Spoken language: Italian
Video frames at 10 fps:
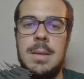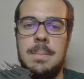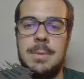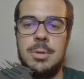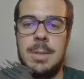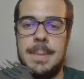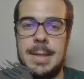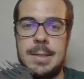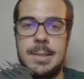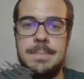Peone
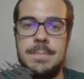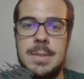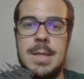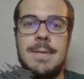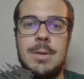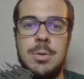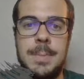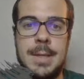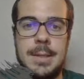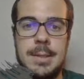PR, cavallo
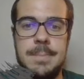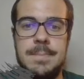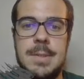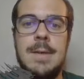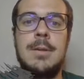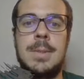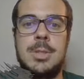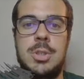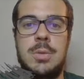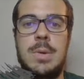PR, cavallo per
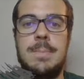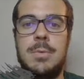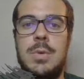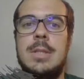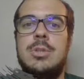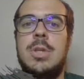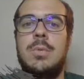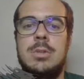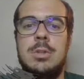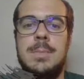5 Quindi c'è
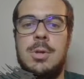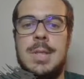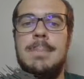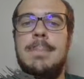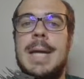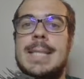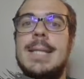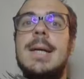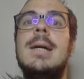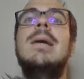questo peone in
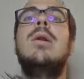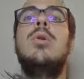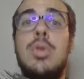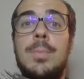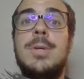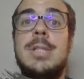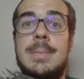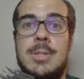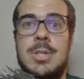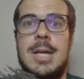presa, lo potete
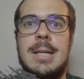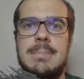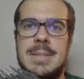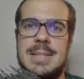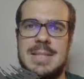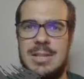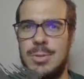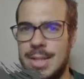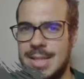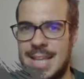mangiare, stando
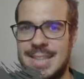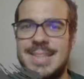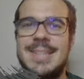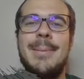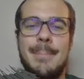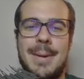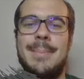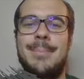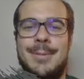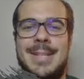attenti,
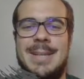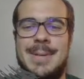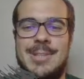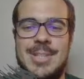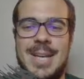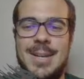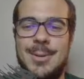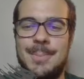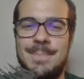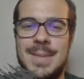ma potete
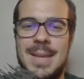mangiarlo.